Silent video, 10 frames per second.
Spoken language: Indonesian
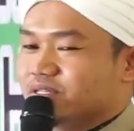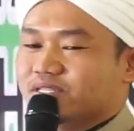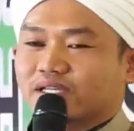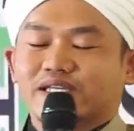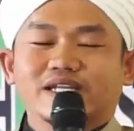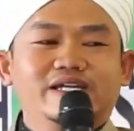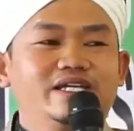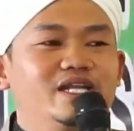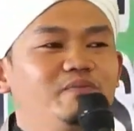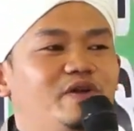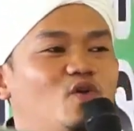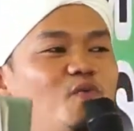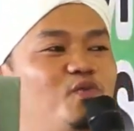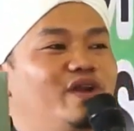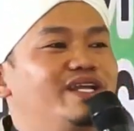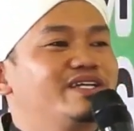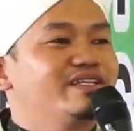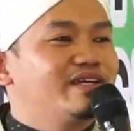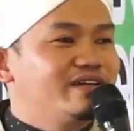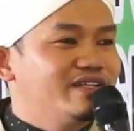Sekira-kira perkumpulan
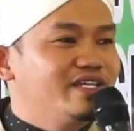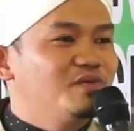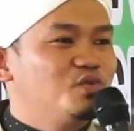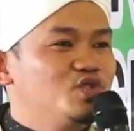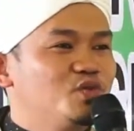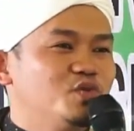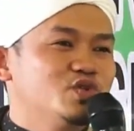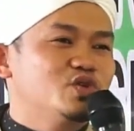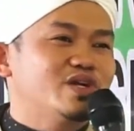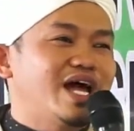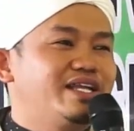kita ini bujur-bujur